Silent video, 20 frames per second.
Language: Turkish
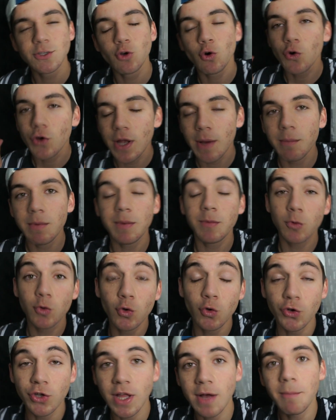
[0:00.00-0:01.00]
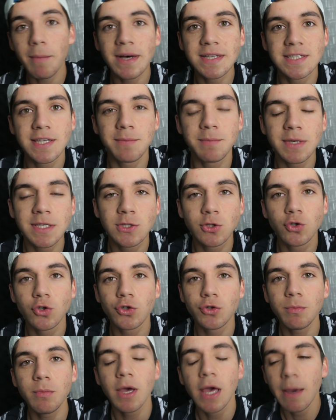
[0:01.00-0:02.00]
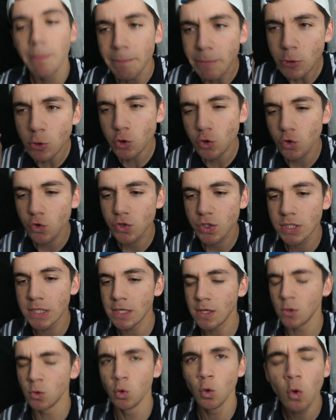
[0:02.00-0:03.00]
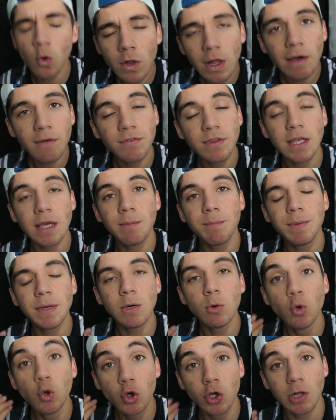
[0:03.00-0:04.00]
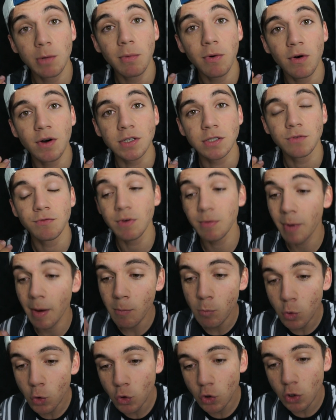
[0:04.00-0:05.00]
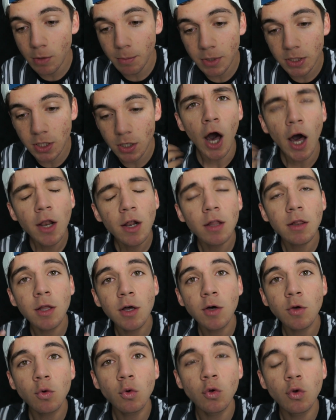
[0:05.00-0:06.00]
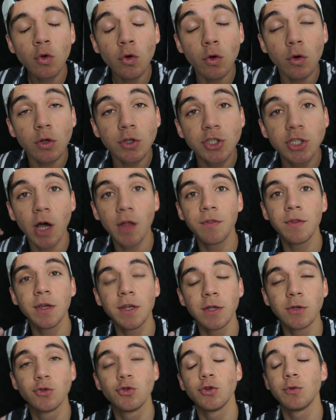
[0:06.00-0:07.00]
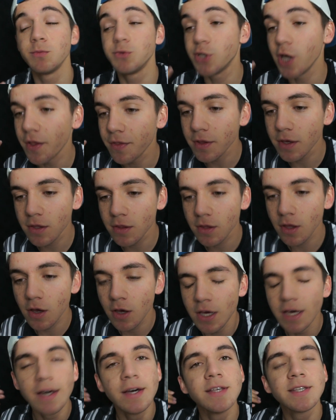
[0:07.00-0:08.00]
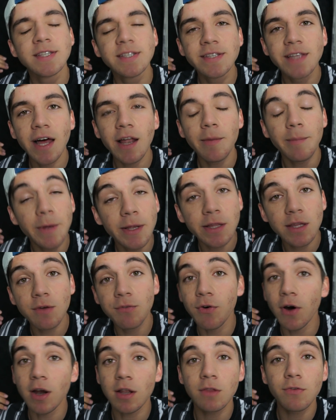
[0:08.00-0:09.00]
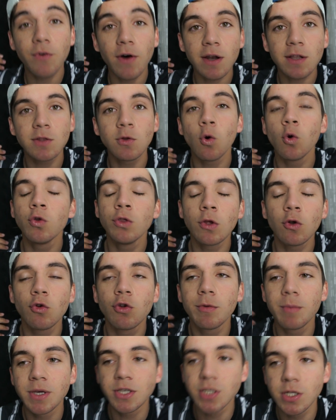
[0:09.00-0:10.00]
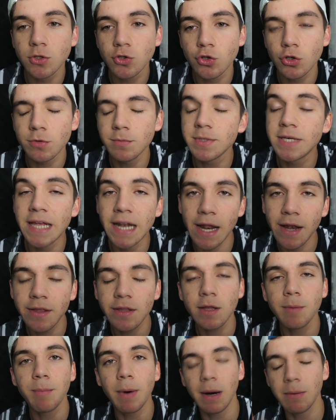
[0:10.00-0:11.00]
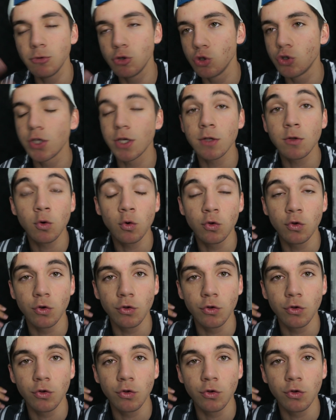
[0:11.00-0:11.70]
çok önemli bir duyurudan bahsetmek istiyorum. Biliyorsunuz ki No Live diye bir uygulama var. Ve ben bu uygulamada her Allah'ın günü canlı yayın açıyorum. Canlı yayında sizlerle birlikte farklı farklı oyunlar oynamaya çalışıyorum. Genellikle PUBG üzerine oyun